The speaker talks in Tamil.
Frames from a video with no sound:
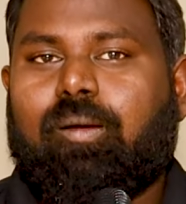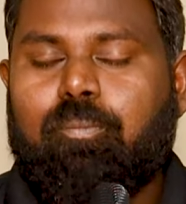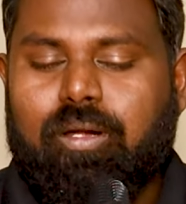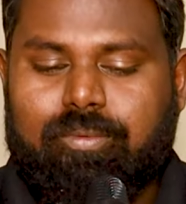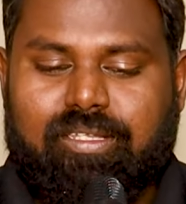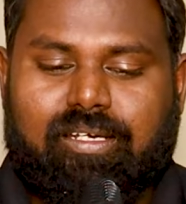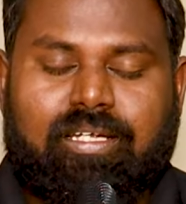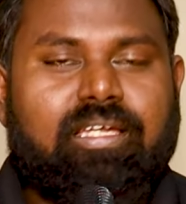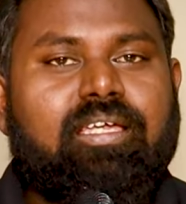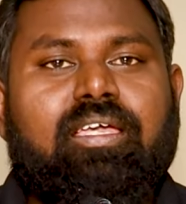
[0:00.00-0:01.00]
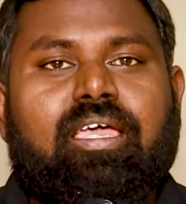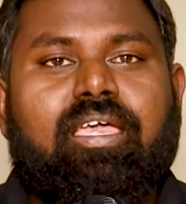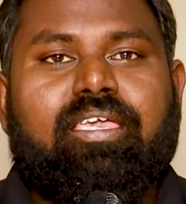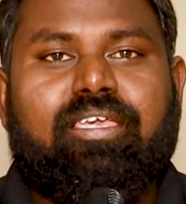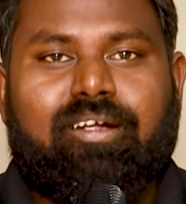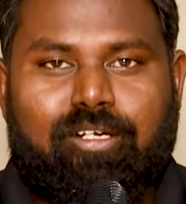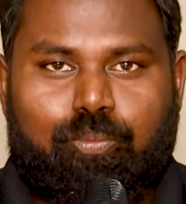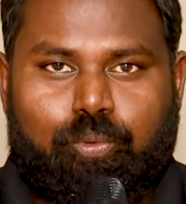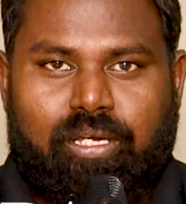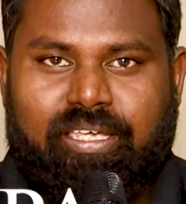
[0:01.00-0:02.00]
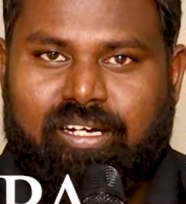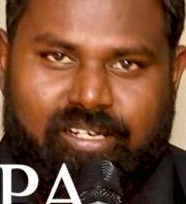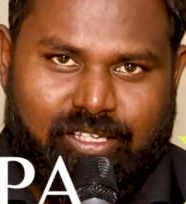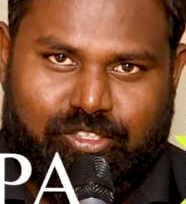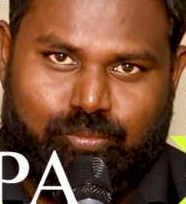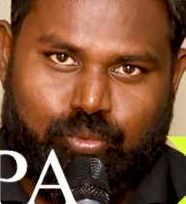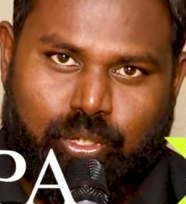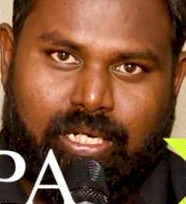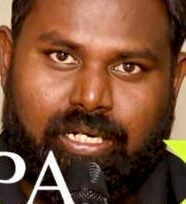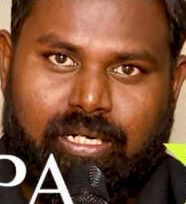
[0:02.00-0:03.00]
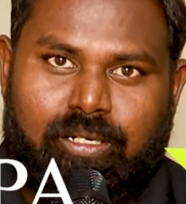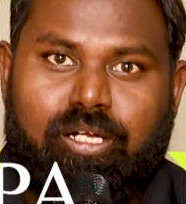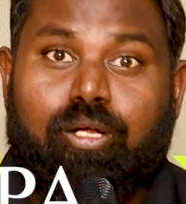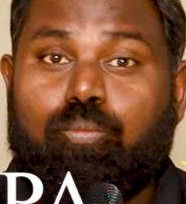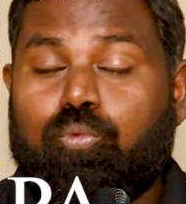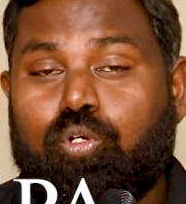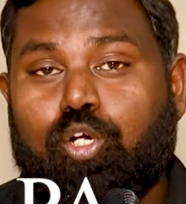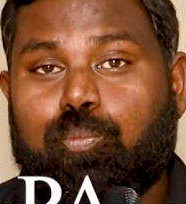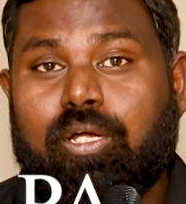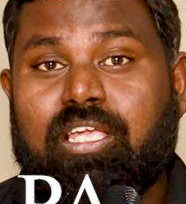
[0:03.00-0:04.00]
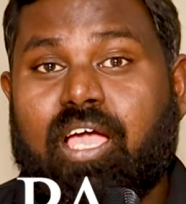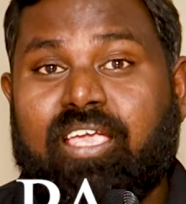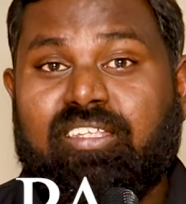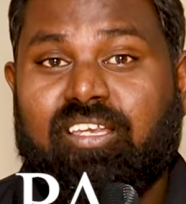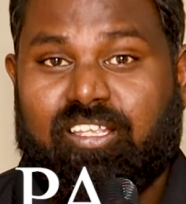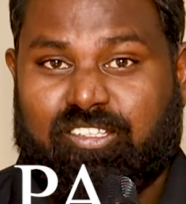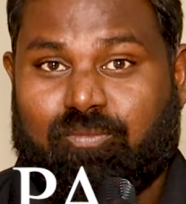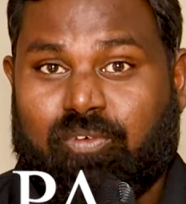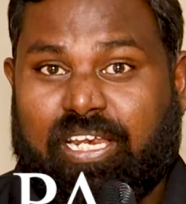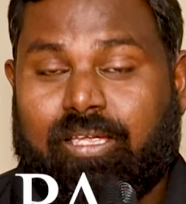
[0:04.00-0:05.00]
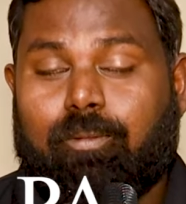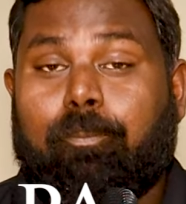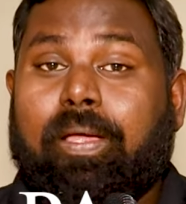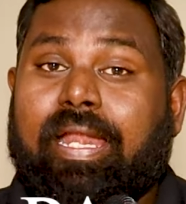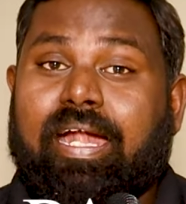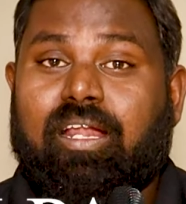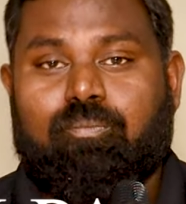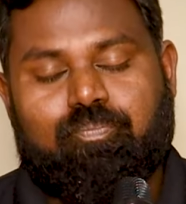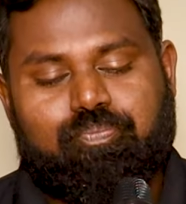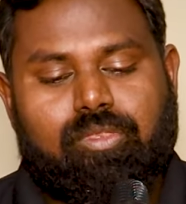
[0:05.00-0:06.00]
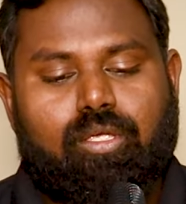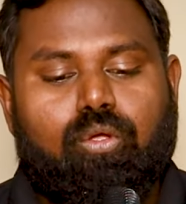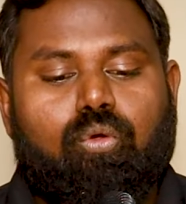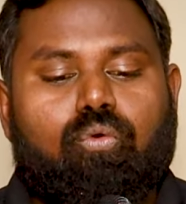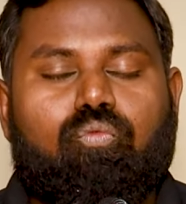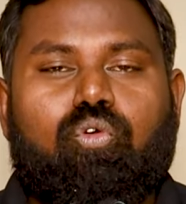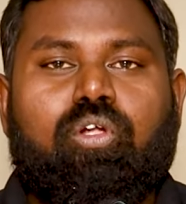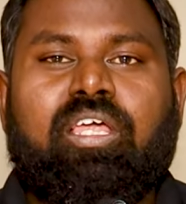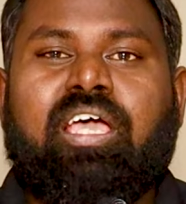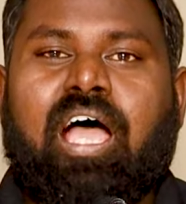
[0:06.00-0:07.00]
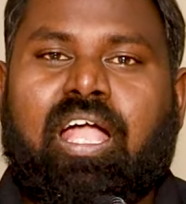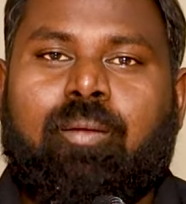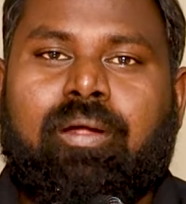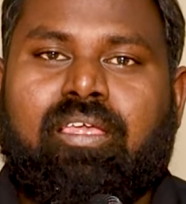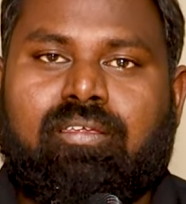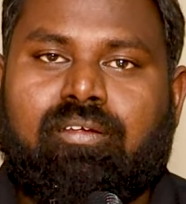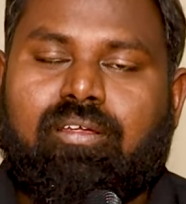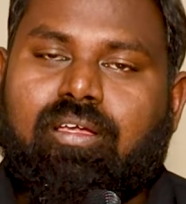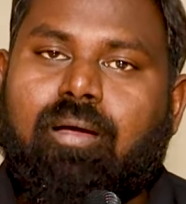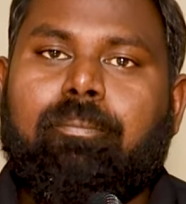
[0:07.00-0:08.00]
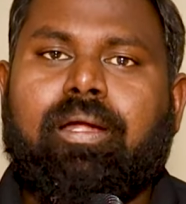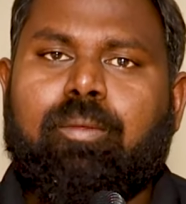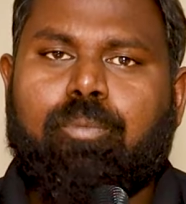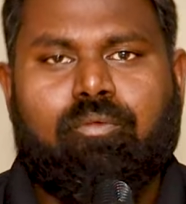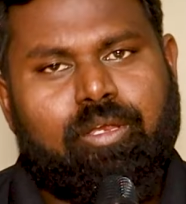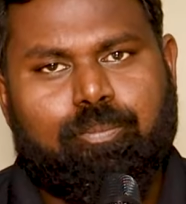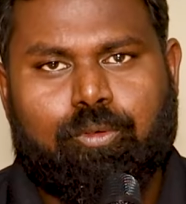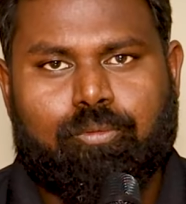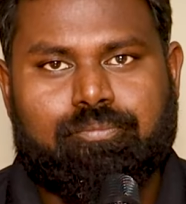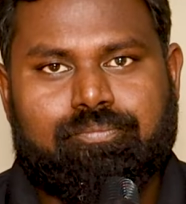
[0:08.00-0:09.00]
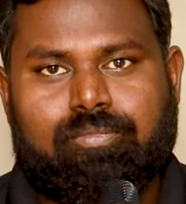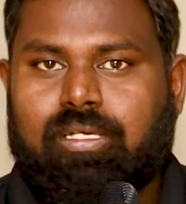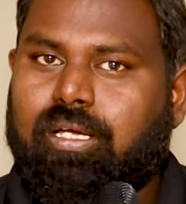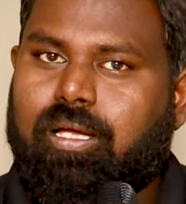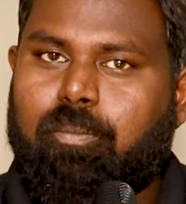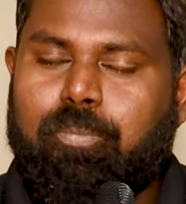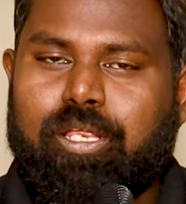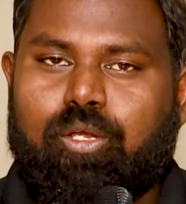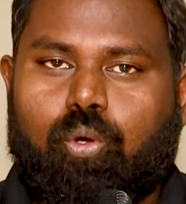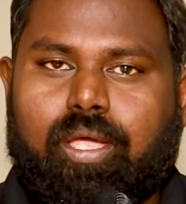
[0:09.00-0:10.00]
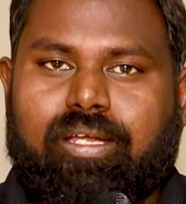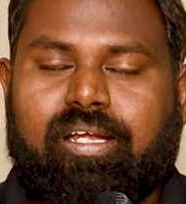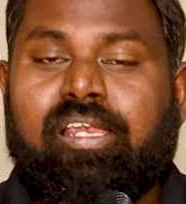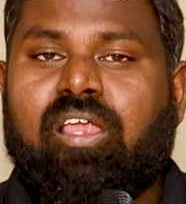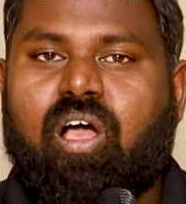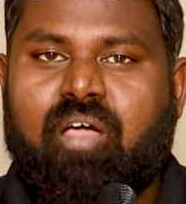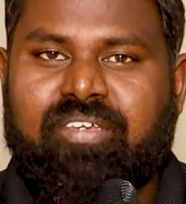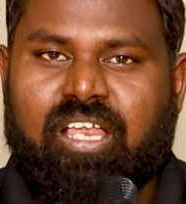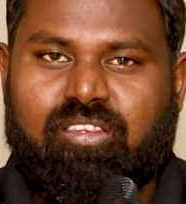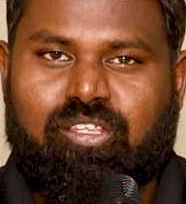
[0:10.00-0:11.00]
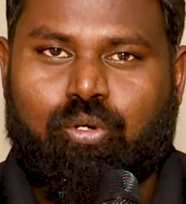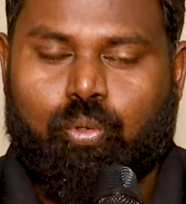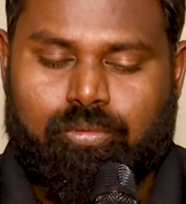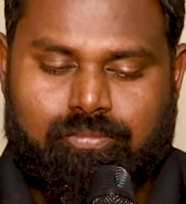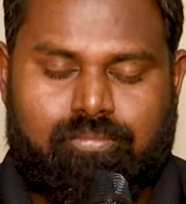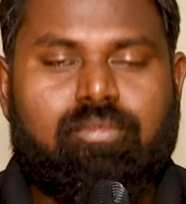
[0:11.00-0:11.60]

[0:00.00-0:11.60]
சம்பளம் இதற்கு இரண்டு புள்ளி இரண்டு லட்சம் முதல் மூன்று புள்ளி ஐந்து லட்சம் வரை பெர் ஆனம் ஃபுட்டு அக்கமடேஷன் கம்பெனி ப்ரொவைட் பண்ணும் கம்பெனி லொக்கேட்டட் இன் அவினாசி ரோட்